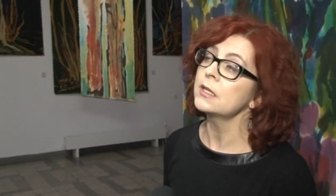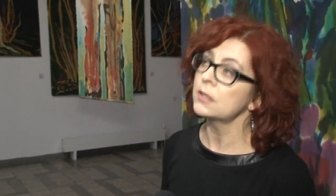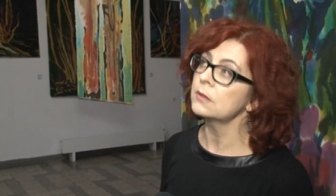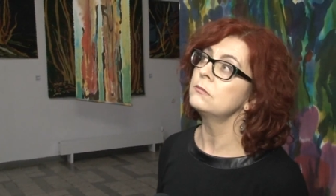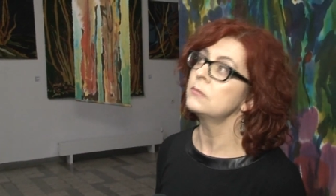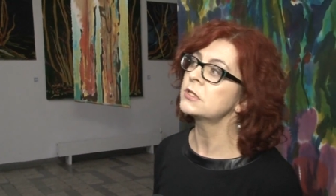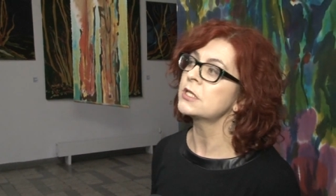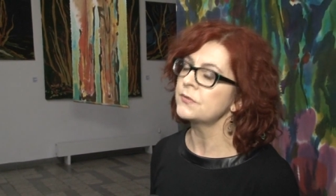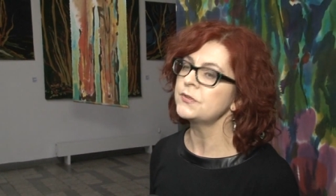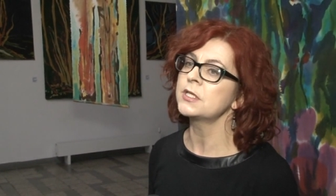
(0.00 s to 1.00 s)
tych
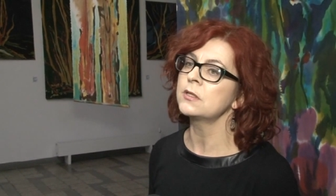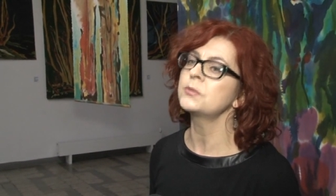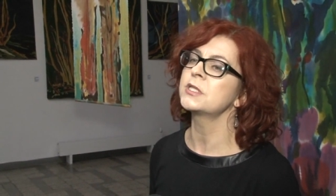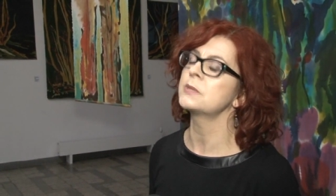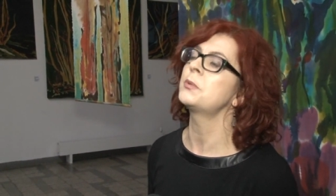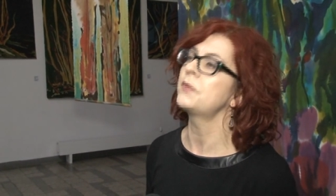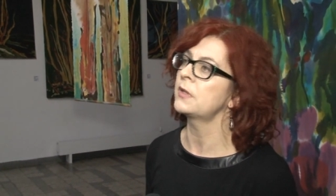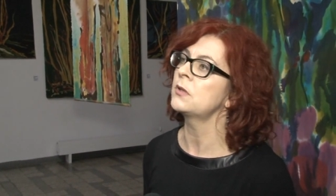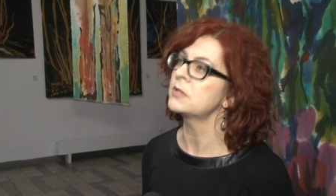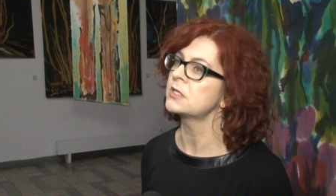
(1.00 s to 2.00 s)
rzeczywiście dobrze
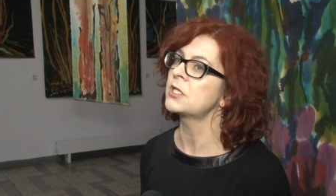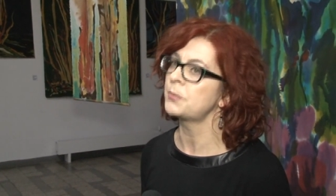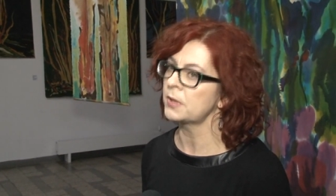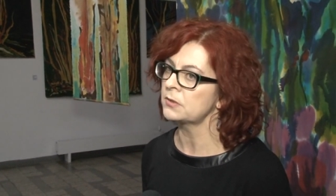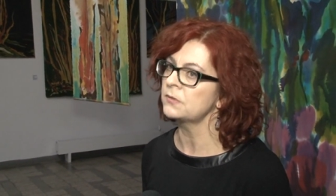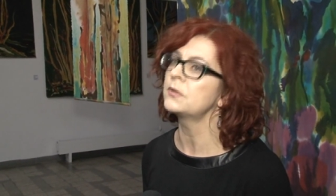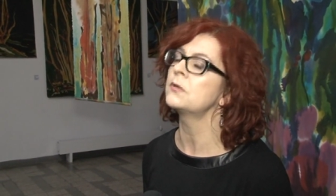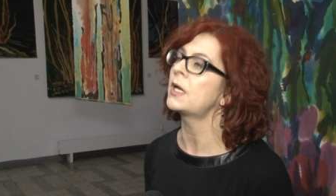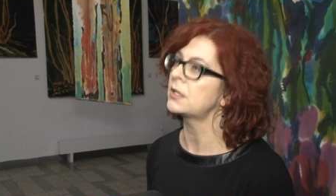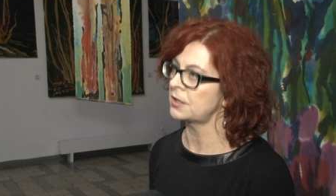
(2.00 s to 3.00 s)
zapowiadających się poetów,
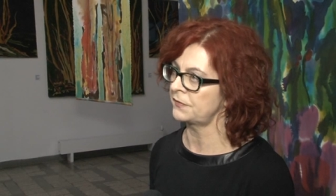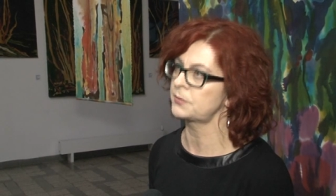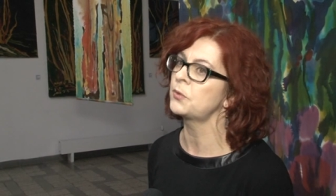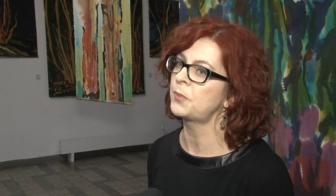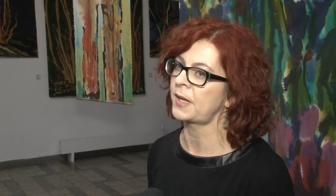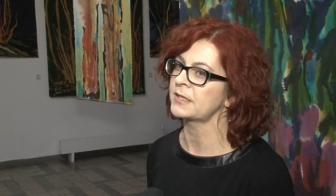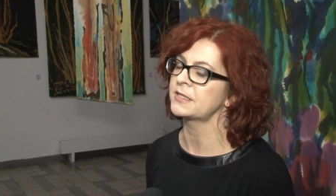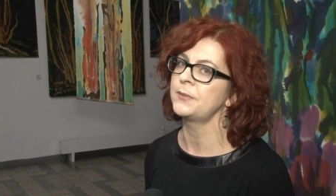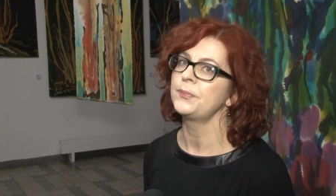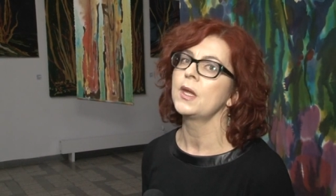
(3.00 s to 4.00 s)
do dalszej
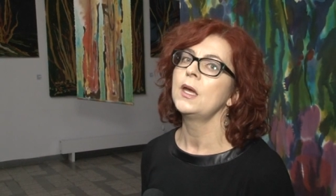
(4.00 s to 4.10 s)
współpracy.